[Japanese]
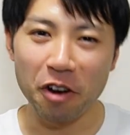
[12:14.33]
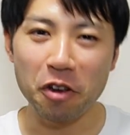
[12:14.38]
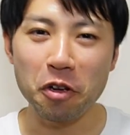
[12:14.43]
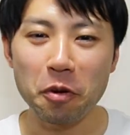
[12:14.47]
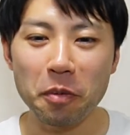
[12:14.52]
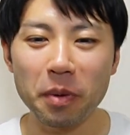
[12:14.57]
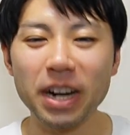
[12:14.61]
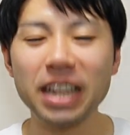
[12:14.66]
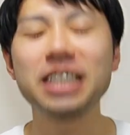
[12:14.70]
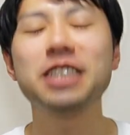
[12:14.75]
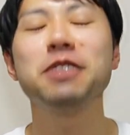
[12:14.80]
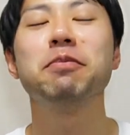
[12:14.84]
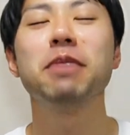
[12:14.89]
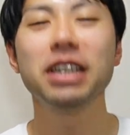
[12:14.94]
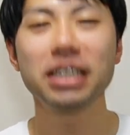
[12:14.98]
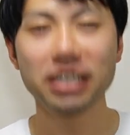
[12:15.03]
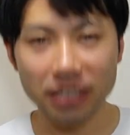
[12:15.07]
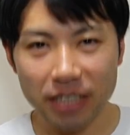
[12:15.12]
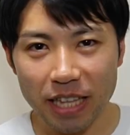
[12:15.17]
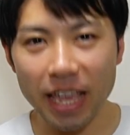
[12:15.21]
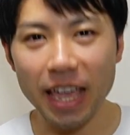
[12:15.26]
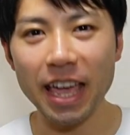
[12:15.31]
お呼ばれしま
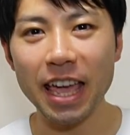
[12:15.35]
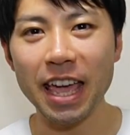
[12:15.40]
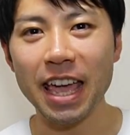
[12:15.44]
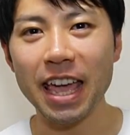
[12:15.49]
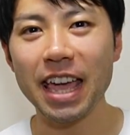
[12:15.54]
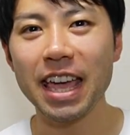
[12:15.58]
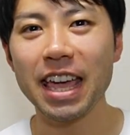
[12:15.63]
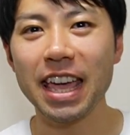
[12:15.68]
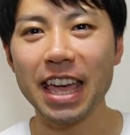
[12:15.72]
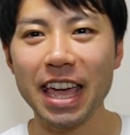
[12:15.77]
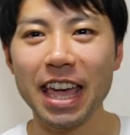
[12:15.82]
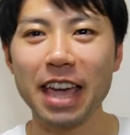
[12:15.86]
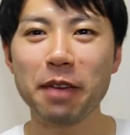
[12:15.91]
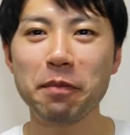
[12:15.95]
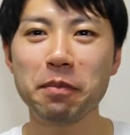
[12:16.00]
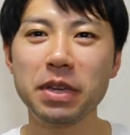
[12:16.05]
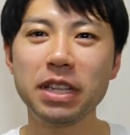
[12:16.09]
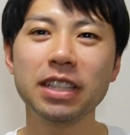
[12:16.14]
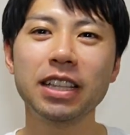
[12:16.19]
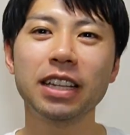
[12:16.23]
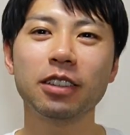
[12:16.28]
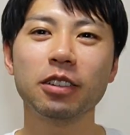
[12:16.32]
して、え
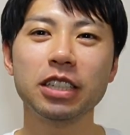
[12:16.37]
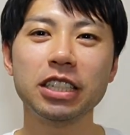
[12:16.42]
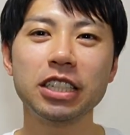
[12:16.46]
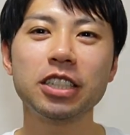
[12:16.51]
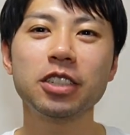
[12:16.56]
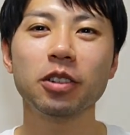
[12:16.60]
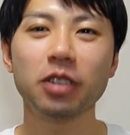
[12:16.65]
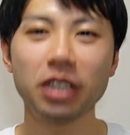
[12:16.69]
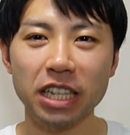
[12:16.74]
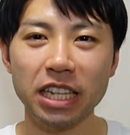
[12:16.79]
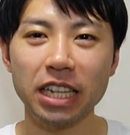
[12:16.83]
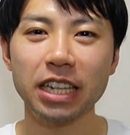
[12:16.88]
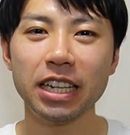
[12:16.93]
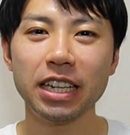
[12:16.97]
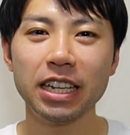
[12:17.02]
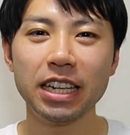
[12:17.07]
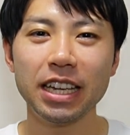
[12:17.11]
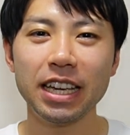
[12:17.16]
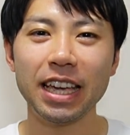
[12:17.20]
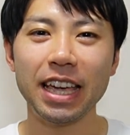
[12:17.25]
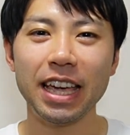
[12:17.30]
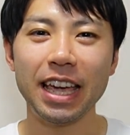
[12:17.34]
みんなと一緒に
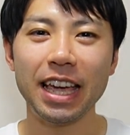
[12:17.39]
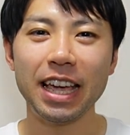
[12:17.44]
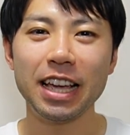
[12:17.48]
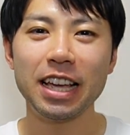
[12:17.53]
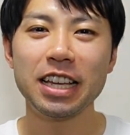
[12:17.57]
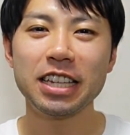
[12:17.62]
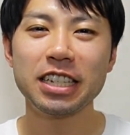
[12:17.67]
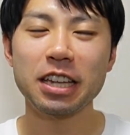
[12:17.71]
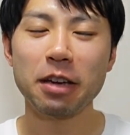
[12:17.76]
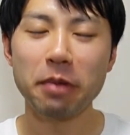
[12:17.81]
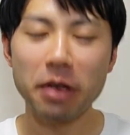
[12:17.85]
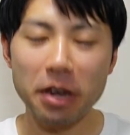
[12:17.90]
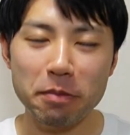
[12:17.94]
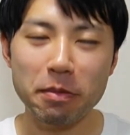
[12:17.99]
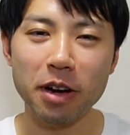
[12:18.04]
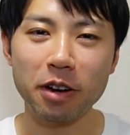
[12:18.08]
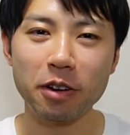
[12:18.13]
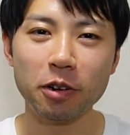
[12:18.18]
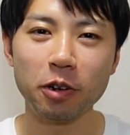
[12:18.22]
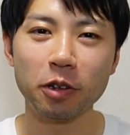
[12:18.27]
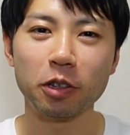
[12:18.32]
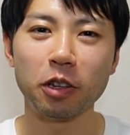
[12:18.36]
えー、喋り
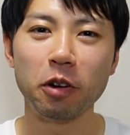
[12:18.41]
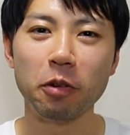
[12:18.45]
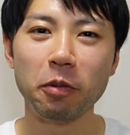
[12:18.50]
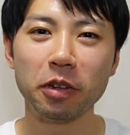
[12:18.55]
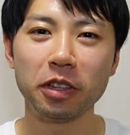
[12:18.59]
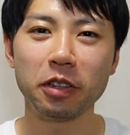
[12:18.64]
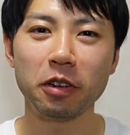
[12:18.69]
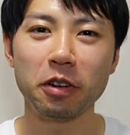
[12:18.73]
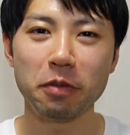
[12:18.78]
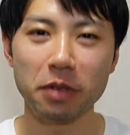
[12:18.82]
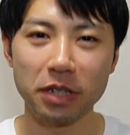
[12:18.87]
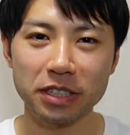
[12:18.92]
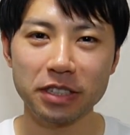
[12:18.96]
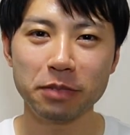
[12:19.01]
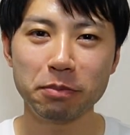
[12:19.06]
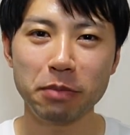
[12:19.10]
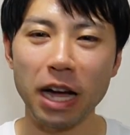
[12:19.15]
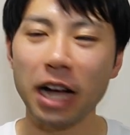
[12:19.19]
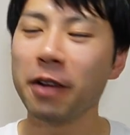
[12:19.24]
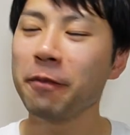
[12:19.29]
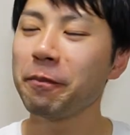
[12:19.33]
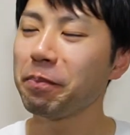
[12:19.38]
まくろうと思っております。
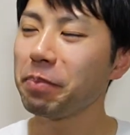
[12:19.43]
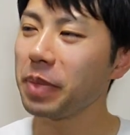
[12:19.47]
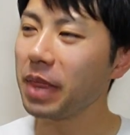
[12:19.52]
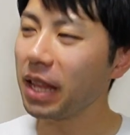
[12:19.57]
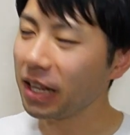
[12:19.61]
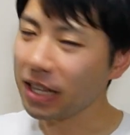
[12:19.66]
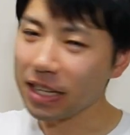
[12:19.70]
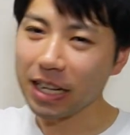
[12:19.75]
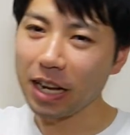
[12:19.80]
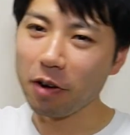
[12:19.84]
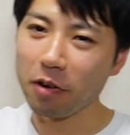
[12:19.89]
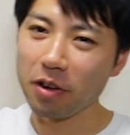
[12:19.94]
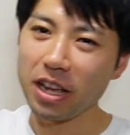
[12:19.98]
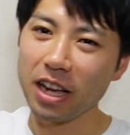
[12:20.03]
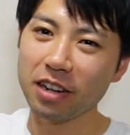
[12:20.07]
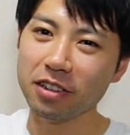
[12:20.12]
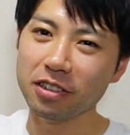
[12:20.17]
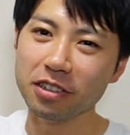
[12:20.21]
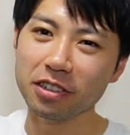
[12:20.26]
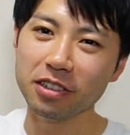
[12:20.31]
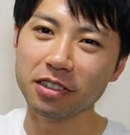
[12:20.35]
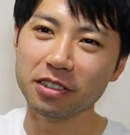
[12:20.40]
まあ、何かをや
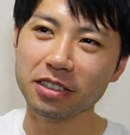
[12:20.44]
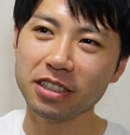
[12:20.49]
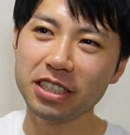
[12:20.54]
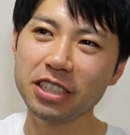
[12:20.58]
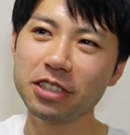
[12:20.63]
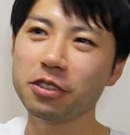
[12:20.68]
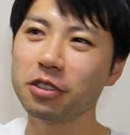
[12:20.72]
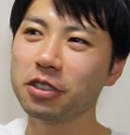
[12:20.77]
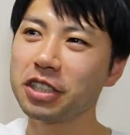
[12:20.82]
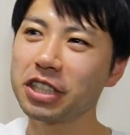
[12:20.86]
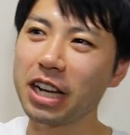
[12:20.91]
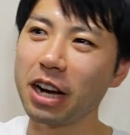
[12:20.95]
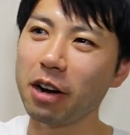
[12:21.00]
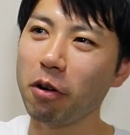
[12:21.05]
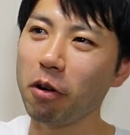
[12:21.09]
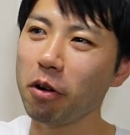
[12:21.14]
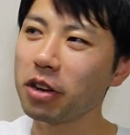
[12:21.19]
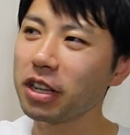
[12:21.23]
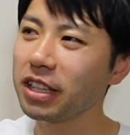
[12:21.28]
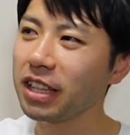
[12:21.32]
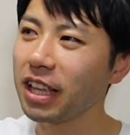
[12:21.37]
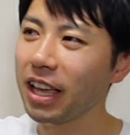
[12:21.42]
る24時間
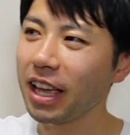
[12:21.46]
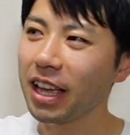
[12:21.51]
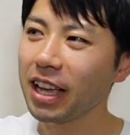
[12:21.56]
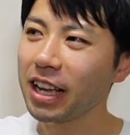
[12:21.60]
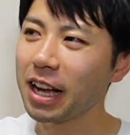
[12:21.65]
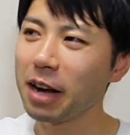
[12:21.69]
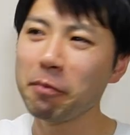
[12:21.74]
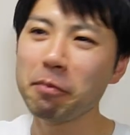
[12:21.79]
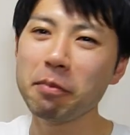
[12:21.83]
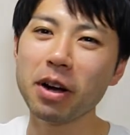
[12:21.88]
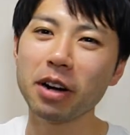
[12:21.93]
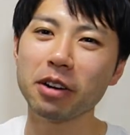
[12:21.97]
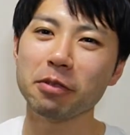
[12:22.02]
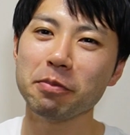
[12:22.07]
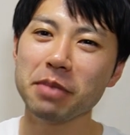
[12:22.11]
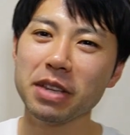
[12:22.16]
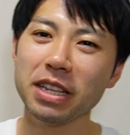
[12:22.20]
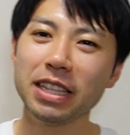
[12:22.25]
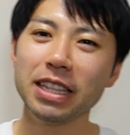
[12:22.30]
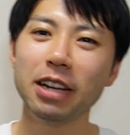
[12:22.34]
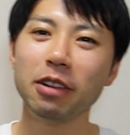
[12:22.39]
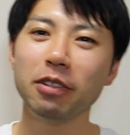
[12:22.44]
起きて頑張る
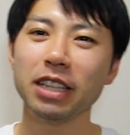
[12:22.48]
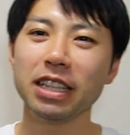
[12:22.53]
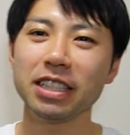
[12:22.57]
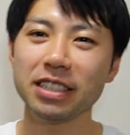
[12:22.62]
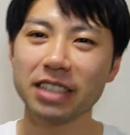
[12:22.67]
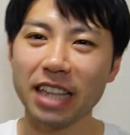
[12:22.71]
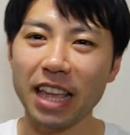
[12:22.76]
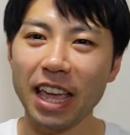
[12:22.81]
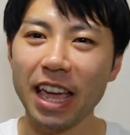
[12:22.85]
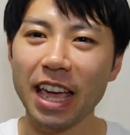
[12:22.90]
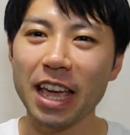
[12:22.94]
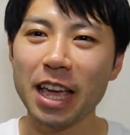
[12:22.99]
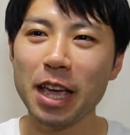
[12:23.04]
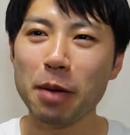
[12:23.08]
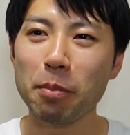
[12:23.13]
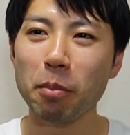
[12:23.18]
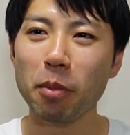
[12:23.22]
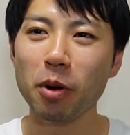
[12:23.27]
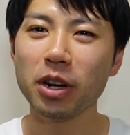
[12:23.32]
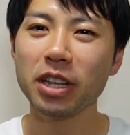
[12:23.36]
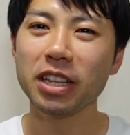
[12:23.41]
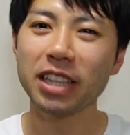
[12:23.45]
みんなをですね、
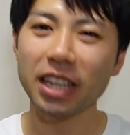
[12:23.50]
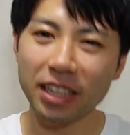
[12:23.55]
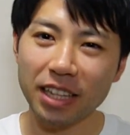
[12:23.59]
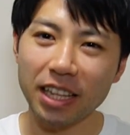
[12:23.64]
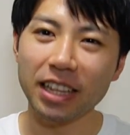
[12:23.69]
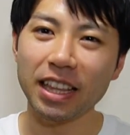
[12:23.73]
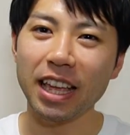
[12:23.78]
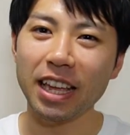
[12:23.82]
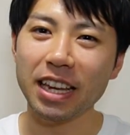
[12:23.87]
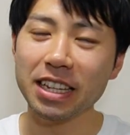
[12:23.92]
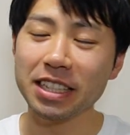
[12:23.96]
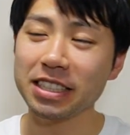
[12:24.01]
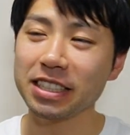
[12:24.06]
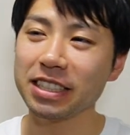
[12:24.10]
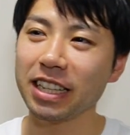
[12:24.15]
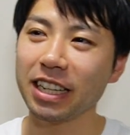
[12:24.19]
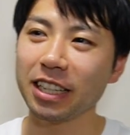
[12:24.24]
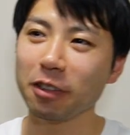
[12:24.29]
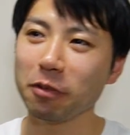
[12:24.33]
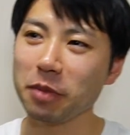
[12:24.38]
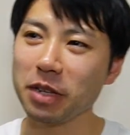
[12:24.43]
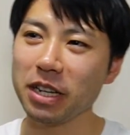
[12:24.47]
盛り立てて
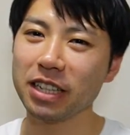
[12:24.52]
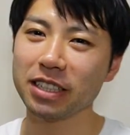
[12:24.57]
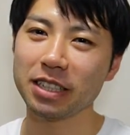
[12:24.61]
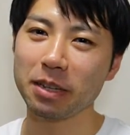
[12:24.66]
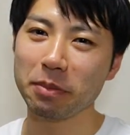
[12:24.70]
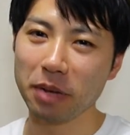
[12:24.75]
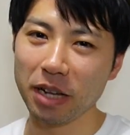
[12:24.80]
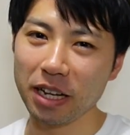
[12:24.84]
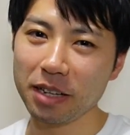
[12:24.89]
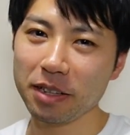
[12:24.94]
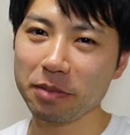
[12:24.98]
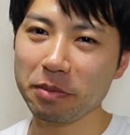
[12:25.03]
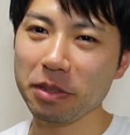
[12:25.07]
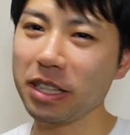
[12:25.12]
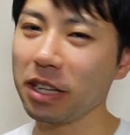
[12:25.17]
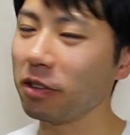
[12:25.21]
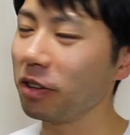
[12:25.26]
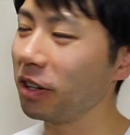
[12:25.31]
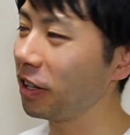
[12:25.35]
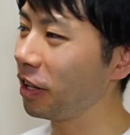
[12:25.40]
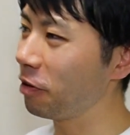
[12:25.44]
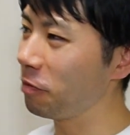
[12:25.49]
リスナーの皆様、見て
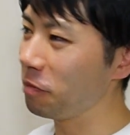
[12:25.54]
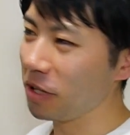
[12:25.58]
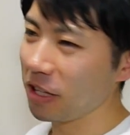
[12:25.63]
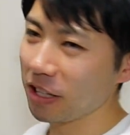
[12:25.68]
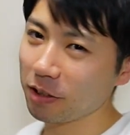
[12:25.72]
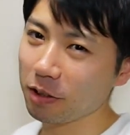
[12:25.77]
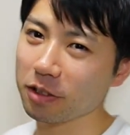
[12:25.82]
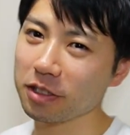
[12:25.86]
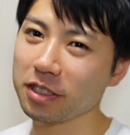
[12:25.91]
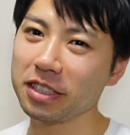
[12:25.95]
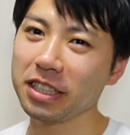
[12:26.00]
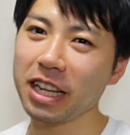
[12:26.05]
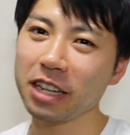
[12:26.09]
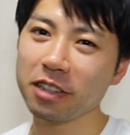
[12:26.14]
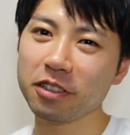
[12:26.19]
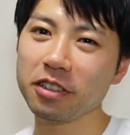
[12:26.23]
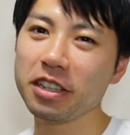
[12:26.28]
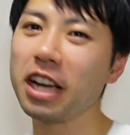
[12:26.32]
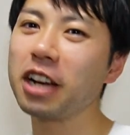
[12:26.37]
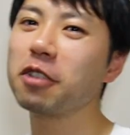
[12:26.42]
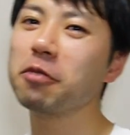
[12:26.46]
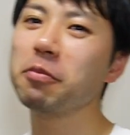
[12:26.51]
くれてるみんなと繋
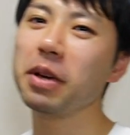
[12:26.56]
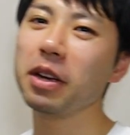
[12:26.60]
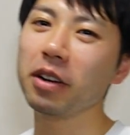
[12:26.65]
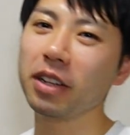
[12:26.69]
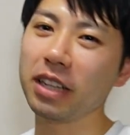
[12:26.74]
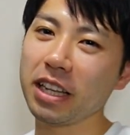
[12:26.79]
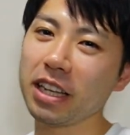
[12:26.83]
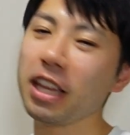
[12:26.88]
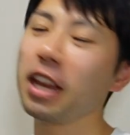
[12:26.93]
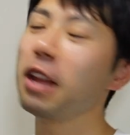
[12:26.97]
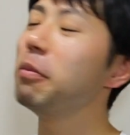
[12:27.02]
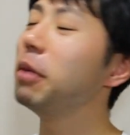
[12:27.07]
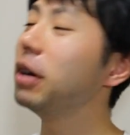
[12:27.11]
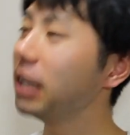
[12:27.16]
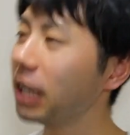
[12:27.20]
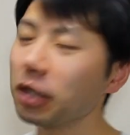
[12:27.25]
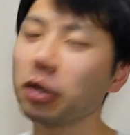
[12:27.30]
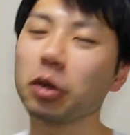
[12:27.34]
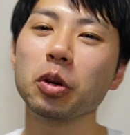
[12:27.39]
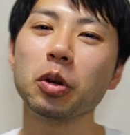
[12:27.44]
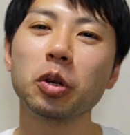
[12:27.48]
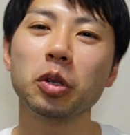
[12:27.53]
ぐ役目はできれば
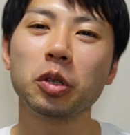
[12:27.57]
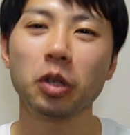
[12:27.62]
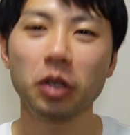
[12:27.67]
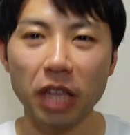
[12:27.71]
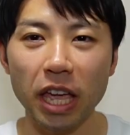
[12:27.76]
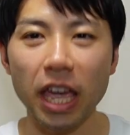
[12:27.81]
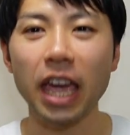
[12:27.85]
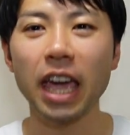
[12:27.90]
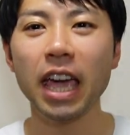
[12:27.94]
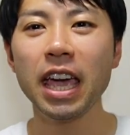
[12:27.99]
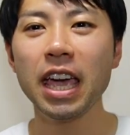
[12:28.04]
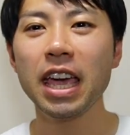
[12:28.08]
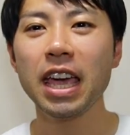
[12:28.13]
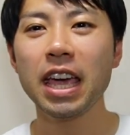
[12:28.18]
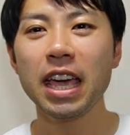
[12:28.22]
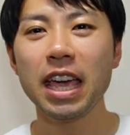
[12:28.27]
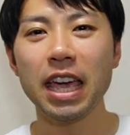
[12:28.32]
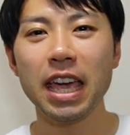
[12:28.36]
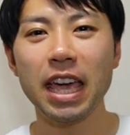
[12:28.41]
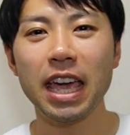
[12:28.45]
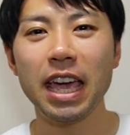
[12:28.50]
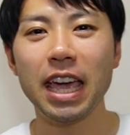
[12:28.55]
なということで、
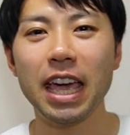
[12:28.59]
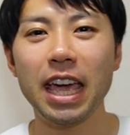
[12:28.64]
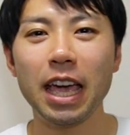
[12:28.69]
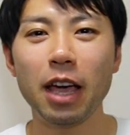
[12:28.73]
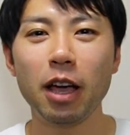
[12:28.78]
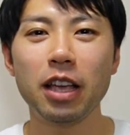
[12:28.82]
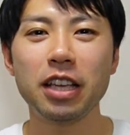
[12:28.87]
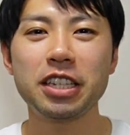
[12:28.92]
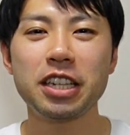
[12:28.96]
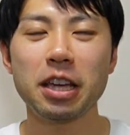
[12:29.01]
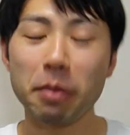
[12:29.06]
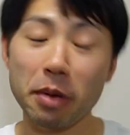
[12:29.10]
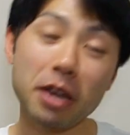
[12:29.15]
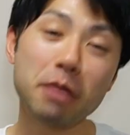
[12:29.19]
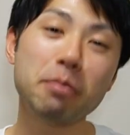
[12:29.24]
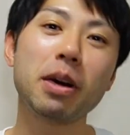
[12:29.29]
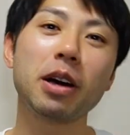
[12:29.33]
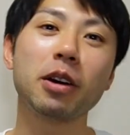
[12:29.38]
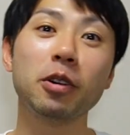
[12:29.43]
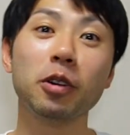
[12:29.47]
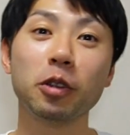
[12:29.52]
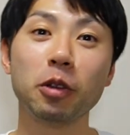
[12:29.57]
えー、喋り
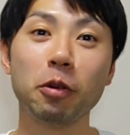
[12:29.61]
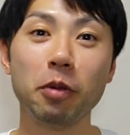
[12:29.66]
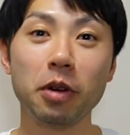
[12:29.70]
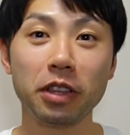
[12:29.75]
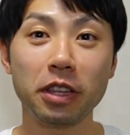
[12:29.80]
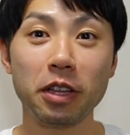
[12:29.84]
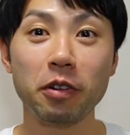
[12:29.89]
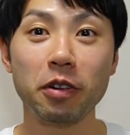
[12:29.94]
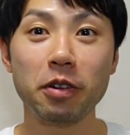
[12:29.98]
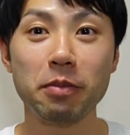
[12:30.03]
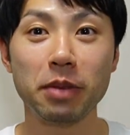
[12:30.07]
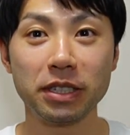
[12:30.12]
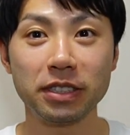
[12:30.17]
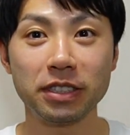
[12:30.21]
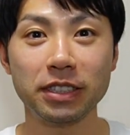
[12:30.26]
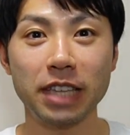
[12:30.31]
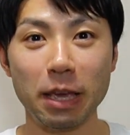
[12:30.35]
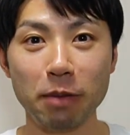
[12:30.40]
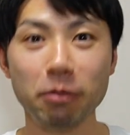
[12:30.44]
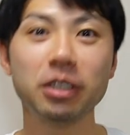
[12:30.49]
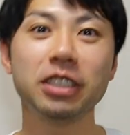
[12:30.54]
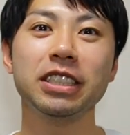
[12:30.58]
まくろうと思っております。
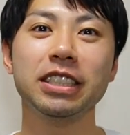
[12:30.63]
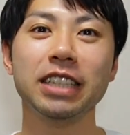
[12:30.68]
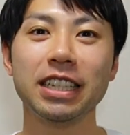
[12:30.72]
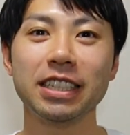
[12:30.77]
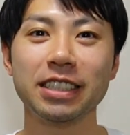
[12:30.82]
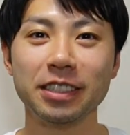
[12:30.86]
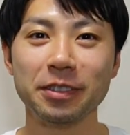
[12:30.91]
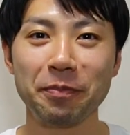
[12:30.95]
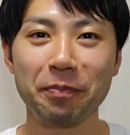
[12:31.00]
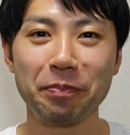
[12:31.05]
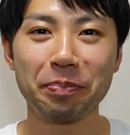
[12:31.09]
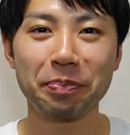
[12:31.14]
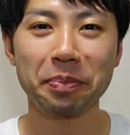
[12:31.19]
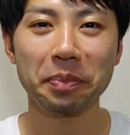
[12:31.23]
MC です。